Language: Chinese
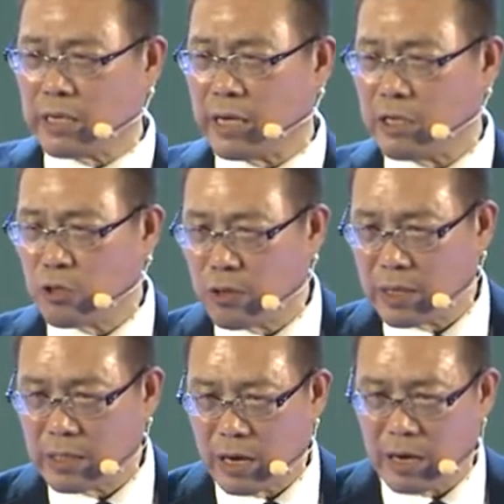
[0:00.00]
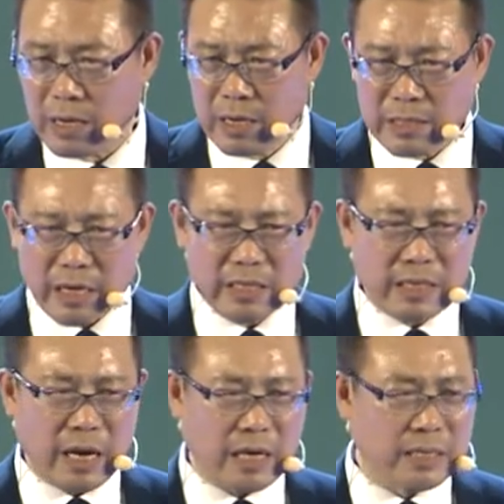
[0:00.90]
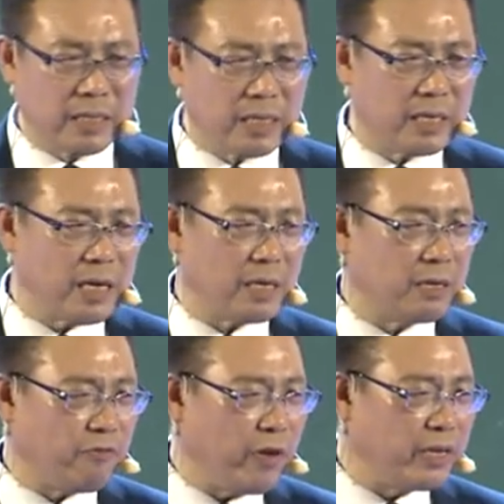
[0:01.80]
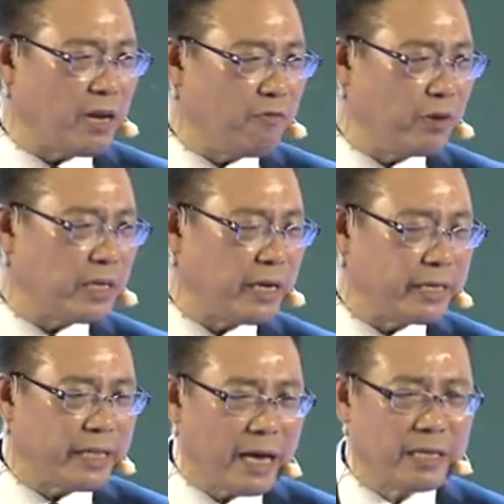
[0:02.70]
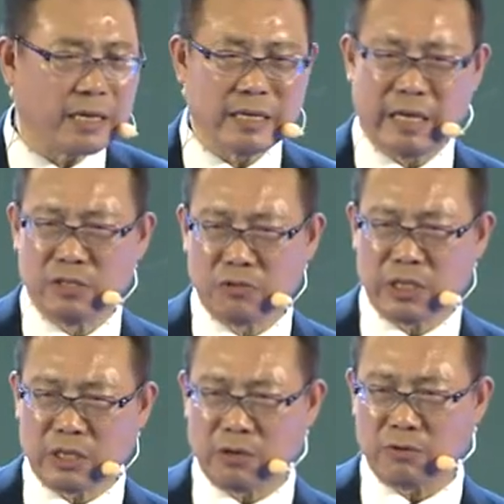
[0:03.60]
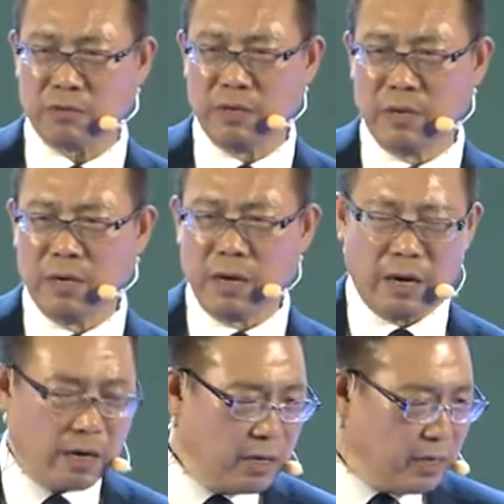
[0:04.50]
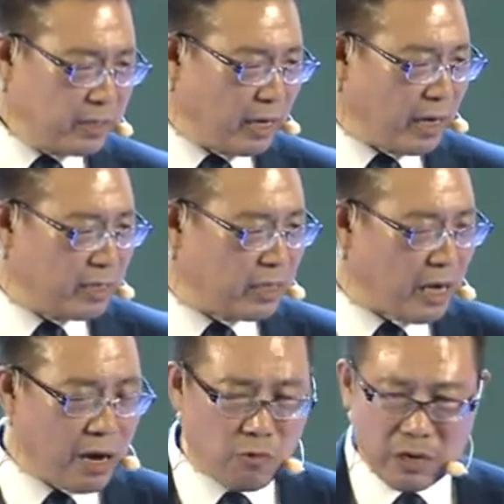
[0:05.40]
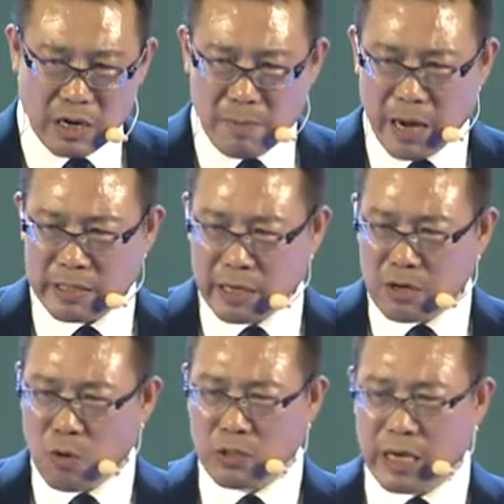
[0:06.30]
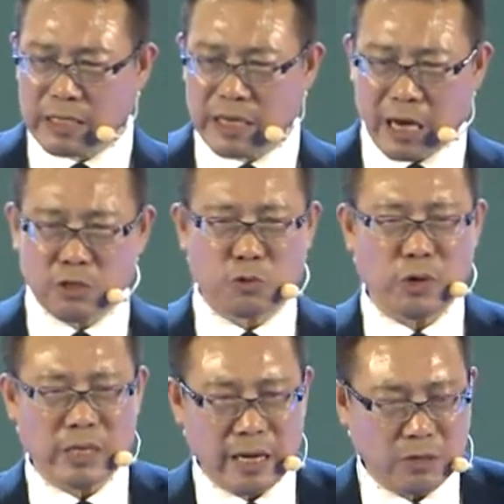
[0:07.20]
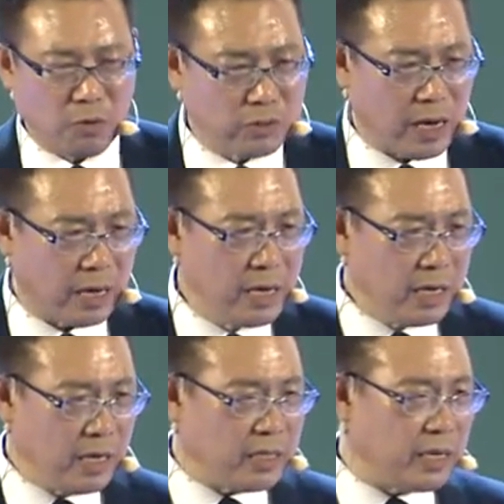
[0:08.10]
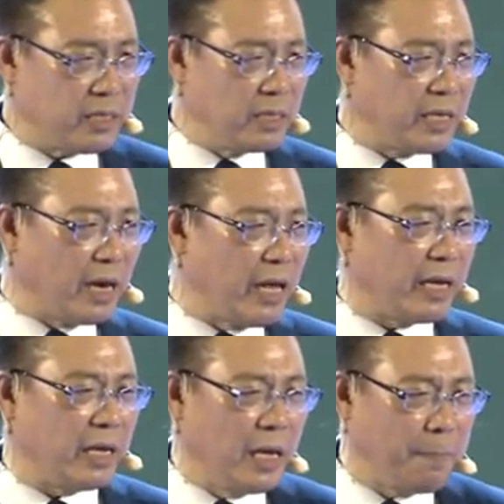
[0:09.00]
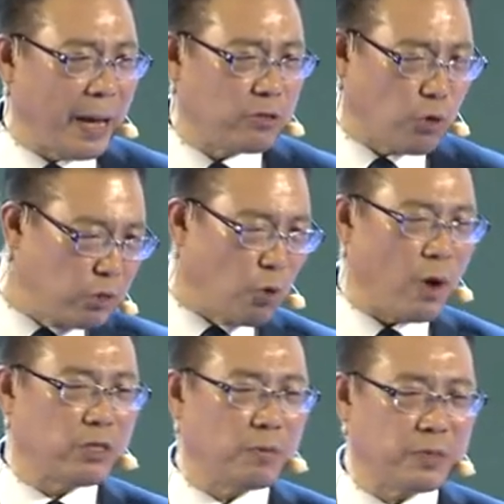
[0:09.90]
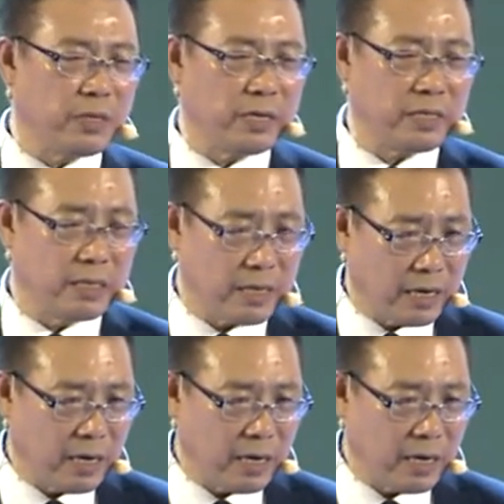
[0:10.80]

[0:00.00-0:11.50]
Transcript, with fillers: 子力研究院哈、啊，它是在世界上呢非常非常一个大的一个研究机构，啊，再来这是韩国科马，这个工厂是亚洲最大的工厂，一天生产量一百吨的化妆品的一个生产